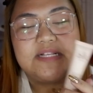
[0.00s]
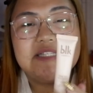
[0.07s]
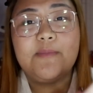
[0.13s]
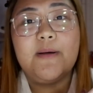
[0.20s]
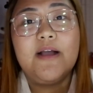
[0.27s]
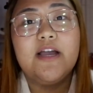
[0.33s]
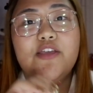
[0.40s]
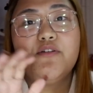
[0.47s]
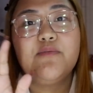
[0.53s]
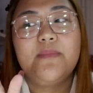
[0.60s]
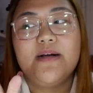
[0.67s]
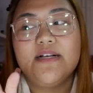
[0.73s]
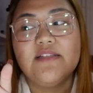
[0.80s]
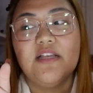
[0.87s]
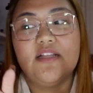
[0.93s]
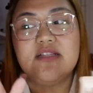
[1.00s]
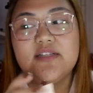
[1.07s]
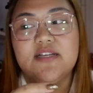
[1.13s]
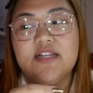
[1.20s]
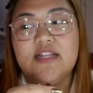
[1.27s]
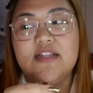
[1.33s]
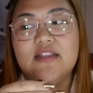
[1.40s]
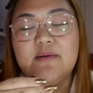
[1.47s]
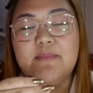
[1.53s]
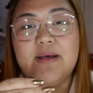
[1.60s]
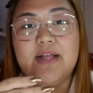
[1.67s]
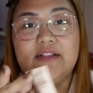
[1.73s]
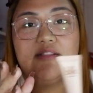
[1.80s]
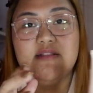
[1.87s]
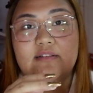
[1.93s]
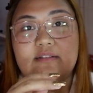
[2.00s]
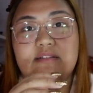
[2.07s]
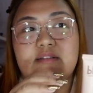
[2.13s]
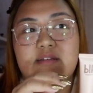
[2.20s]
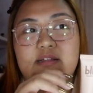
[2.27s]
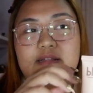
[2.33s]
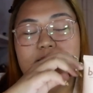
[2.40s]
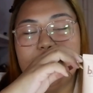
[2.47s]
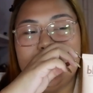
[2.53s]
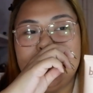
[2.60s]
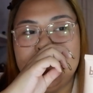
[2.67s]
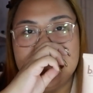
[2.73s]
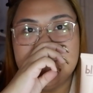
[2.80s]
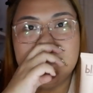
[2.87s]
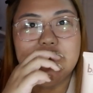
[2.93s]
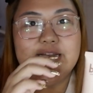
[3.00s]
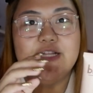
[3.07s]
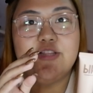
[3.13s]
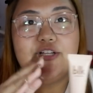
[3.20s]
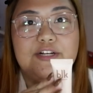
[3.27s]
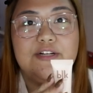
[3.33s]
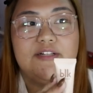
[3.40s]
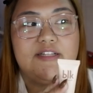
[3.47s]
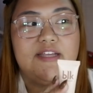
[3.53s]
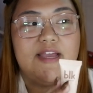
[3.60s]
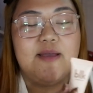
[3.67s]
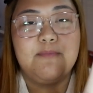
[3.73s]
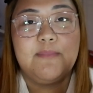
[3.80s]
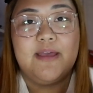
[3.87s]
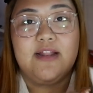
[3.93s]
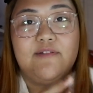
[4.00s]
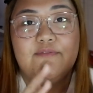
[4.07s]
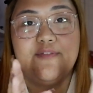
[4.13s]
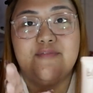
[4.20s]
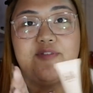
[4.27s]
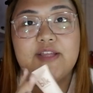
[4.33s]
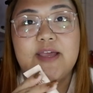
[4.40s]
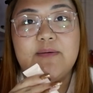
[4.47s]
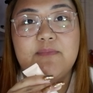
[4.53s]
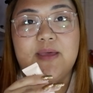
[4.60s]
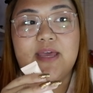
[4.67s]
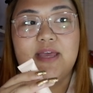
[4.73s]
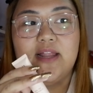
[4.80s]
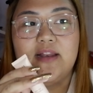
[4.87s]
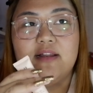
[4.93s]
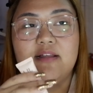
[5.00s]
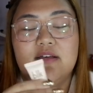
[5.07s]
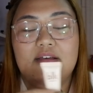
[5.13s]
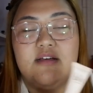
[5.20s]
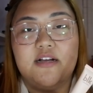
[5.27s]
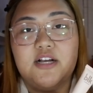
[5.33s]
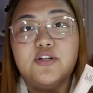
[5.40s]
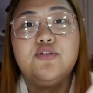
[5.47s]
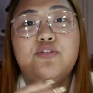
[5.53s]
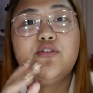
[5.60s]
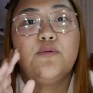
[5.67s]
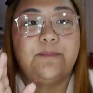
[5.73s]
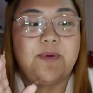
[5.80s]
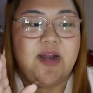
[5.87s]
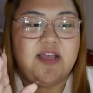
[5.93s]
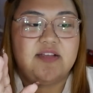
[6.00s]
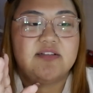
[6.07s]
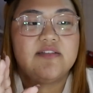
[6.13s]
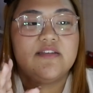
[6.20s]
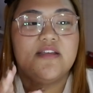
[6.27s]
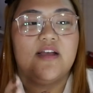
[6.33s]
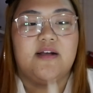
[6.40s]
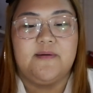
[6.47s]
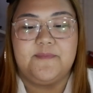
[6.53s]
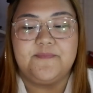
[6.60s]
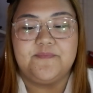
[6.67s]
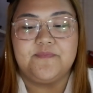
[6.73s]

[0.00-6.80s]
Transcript: bagay, yung mga sunscreen naman, usually 30 ml, 50 ml. Ganon yung price niya.